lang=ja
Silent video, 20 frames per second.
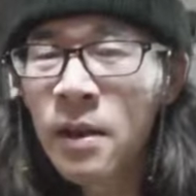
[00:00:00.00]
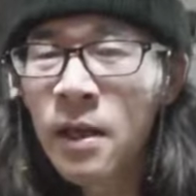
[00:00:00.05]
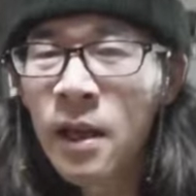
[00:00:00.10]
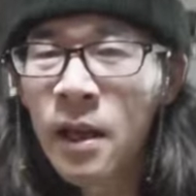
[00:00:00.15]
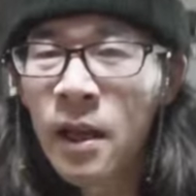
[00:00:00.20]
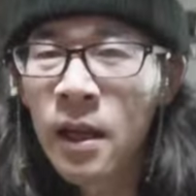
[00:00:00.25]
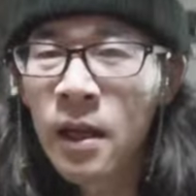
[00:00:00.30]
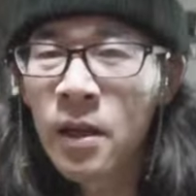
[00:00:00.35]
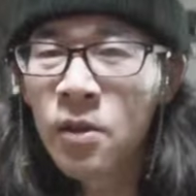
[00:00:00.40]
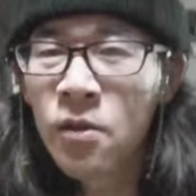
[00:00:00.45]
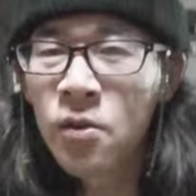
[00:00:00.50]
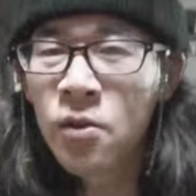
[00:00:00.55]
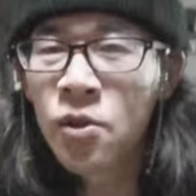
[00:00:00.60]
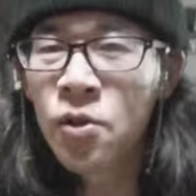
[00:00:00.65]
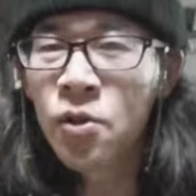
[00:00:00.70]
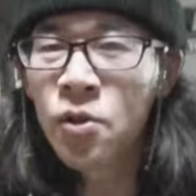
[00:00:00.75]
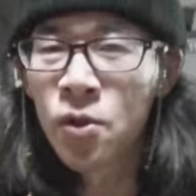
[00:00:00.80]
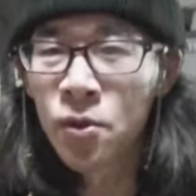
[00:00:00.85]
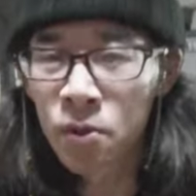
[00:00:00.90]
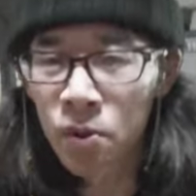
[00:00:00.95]
えーと、と
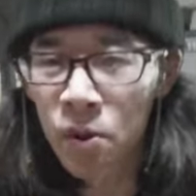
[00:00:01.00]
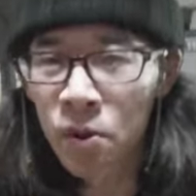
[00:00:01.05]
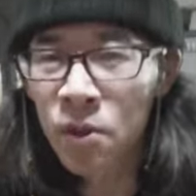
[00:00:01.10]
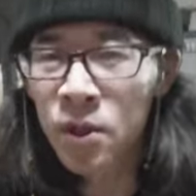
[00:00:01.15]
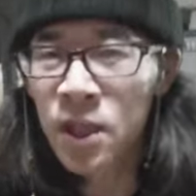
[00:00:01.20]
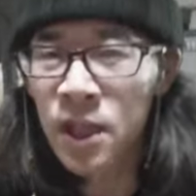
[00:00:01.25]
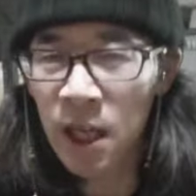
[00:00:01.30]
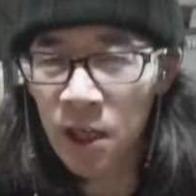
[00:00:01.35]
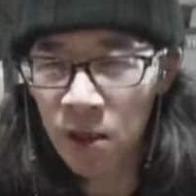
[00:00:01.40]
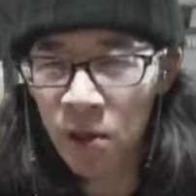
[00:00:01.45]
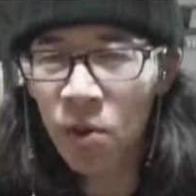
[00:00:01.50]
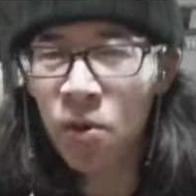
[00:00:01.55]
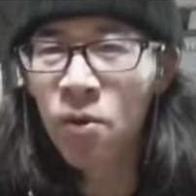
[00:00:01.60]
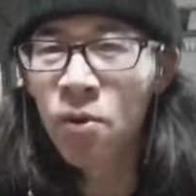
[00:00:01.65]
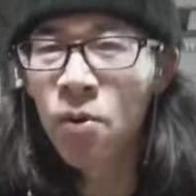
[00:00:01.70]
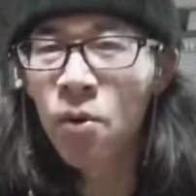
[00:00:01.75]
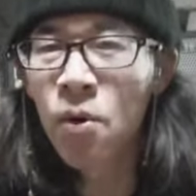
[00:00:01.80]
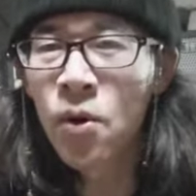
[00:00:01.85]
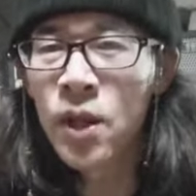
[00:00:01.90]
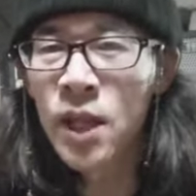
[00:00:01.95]
就職をしたとい
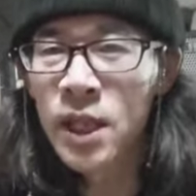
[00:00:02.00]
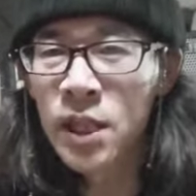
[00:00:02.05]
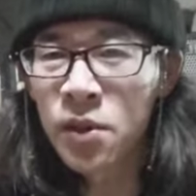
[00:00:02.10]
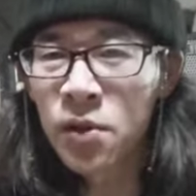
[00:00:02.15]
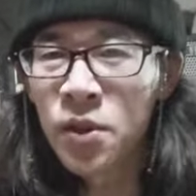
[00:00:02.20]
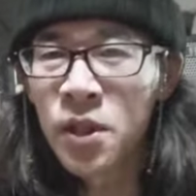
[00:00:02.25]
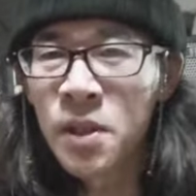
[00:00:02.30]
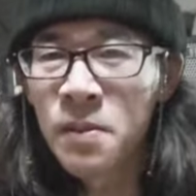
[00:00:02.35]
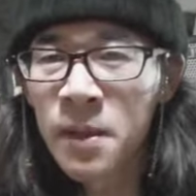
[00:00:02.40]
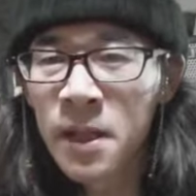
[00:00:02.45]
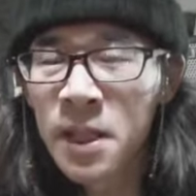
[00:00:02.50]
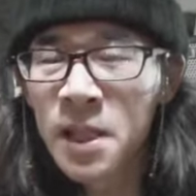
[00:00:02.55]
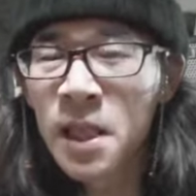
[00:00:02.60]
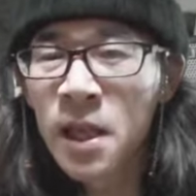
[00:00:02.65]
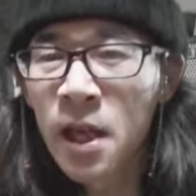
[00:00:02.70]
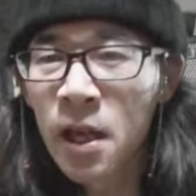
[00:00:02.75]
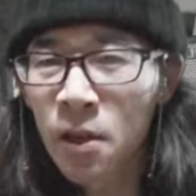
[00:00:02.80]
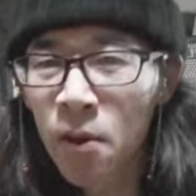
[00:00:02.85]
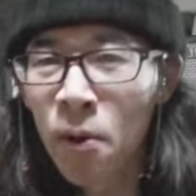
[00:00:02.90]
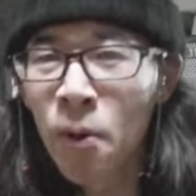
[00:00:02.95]
うお話をしました
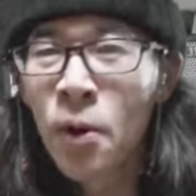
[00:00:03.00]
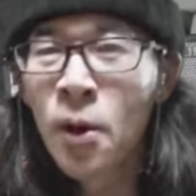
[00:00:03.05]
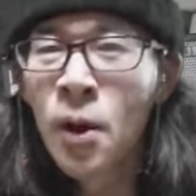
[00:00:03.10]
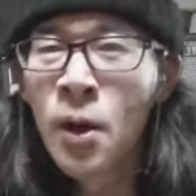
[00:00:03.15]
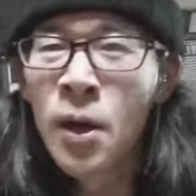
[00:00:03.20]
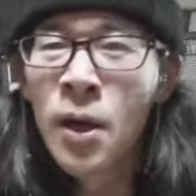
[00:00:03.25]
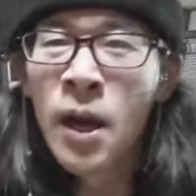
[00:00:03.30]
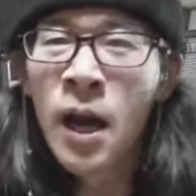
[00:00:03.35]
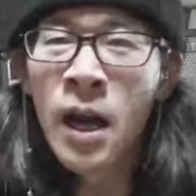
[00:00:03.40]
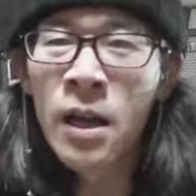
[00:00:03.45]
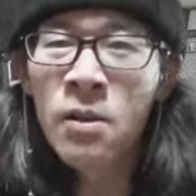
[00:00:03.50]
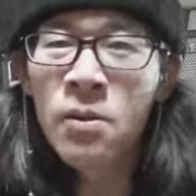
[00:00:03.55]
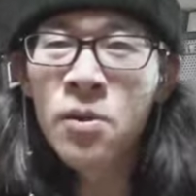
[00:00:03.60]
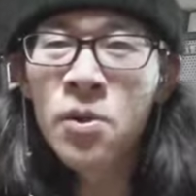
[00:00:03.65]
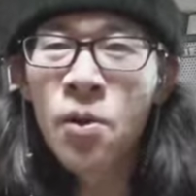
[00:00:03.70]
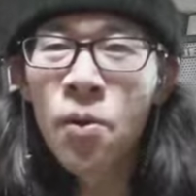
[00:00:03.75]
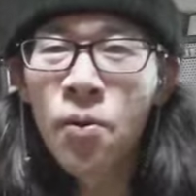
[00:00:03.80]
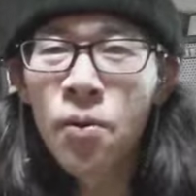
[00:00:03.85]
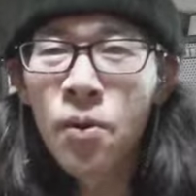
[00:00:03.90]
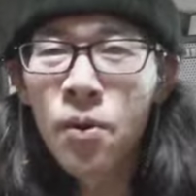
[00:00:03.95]
けどあの
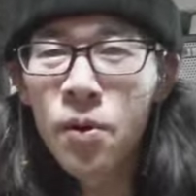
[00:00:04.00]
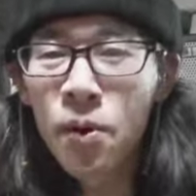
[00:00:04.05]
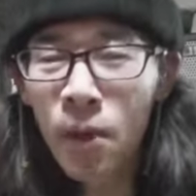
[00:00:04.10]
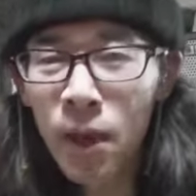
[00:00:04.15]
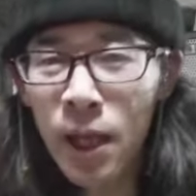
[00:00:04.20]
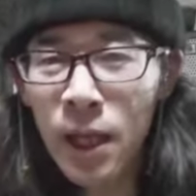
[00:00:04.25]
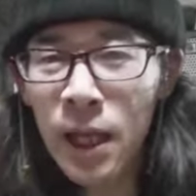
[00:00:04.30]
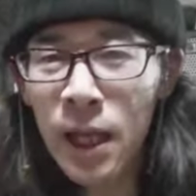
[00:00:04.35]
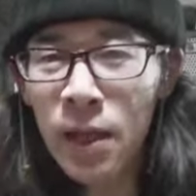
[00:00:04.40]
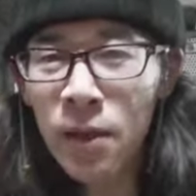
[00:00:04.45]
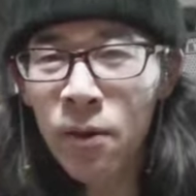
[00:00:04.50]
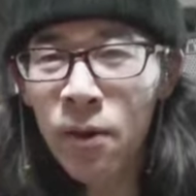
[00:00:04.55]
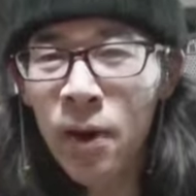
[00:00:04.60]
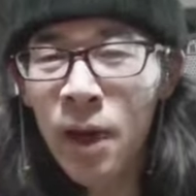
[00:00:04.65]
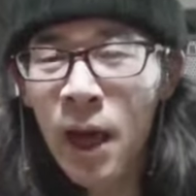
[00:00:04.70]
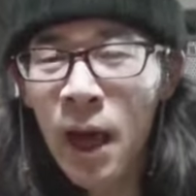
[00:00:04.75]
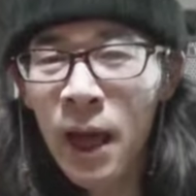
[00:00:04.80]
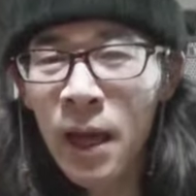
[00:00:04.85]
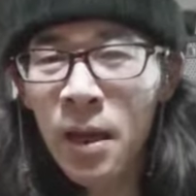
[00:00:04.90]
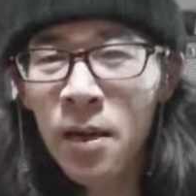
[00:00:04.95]
その時にあの
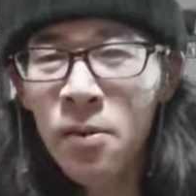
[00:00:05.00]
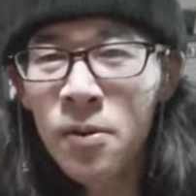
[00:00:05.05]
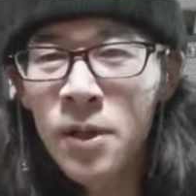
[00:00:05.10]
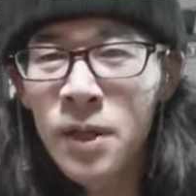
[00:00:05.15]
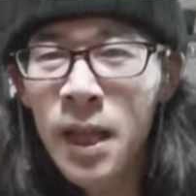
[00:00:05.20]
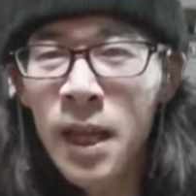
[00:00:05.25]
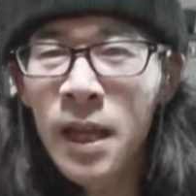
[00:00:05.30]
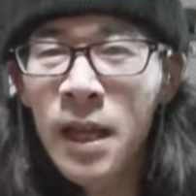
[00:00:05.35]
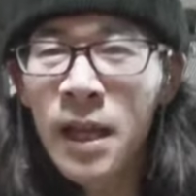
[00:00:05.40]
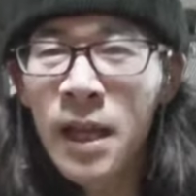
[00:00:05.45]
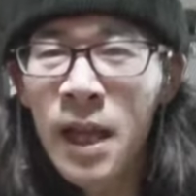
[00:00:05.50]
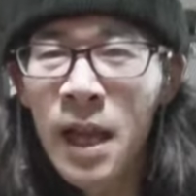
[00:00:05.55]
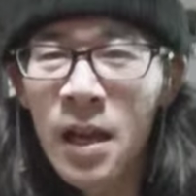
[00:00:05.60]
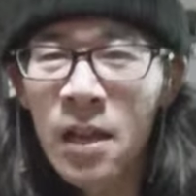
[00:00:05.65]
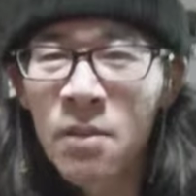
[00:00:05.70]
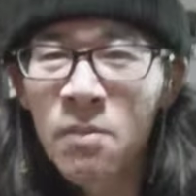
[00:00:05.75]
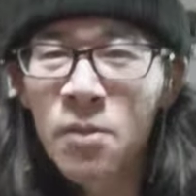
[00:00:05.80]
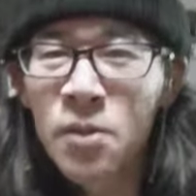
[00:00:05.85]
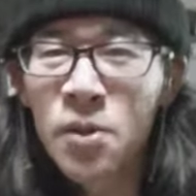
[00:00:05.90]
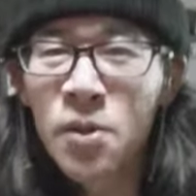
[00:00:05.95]
回路設計
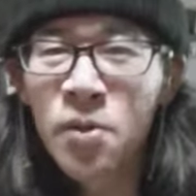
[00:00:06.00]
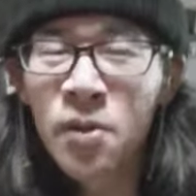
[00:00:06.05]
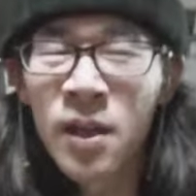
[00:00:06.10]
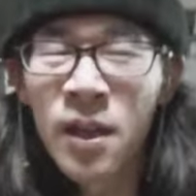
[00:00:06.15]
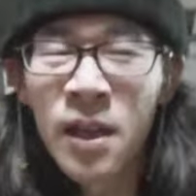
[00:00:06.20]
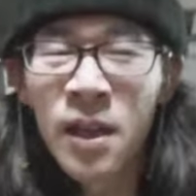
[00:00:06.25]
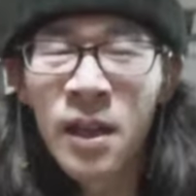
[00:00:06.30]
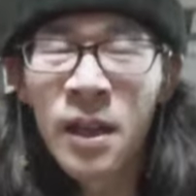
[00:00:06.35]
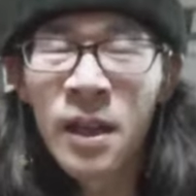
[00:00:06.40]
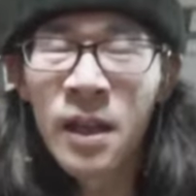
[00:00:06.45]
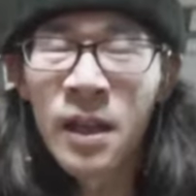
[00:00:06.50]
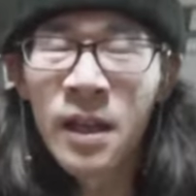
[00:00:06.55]
の部署に、